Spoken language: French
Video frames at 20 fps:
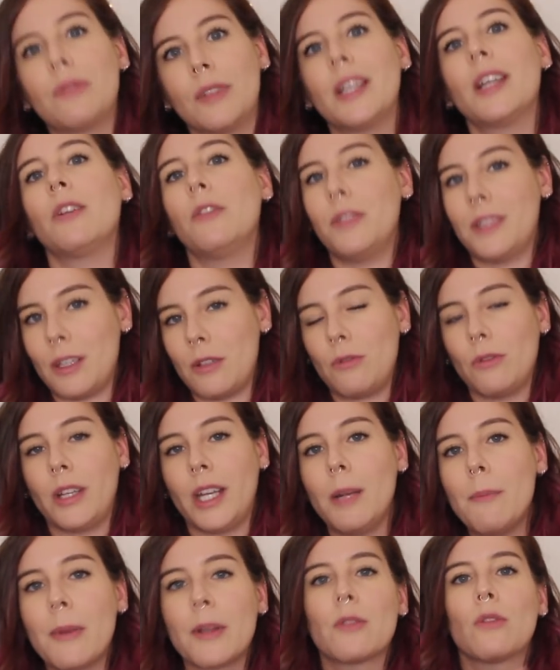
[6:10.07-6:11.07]
vers le
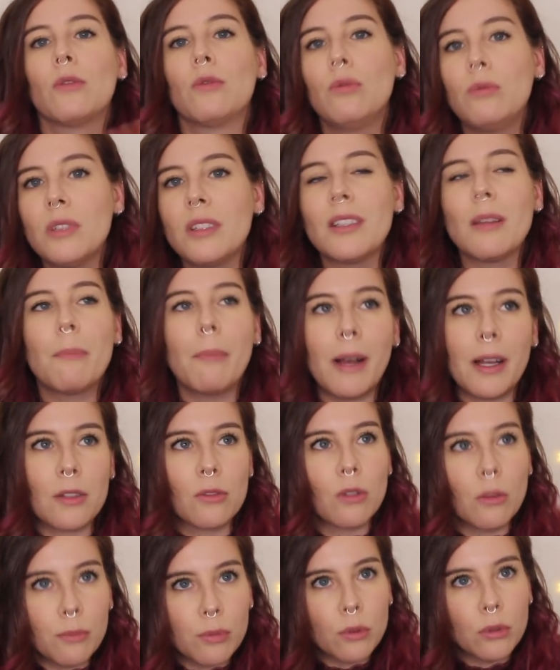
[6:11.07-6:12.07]
naturel parce que tout n'était pas à
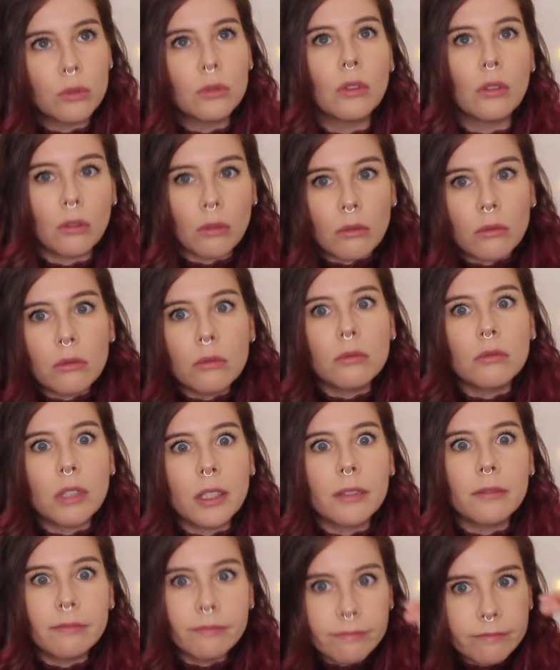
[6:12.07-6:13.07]
100%
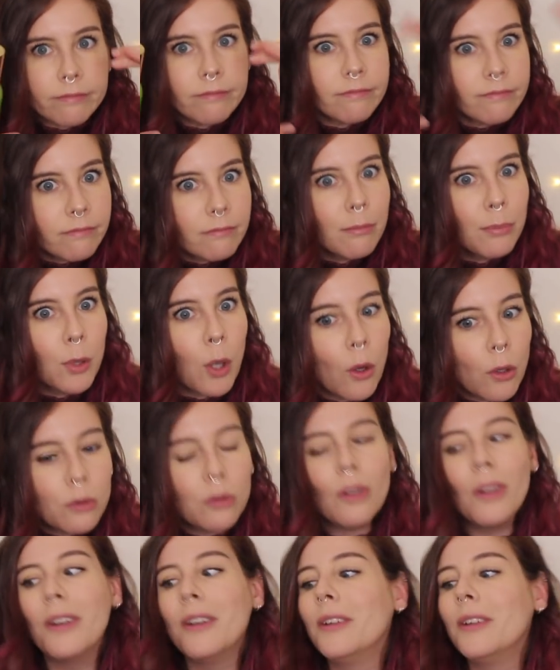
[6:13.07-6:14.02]
euh, plante.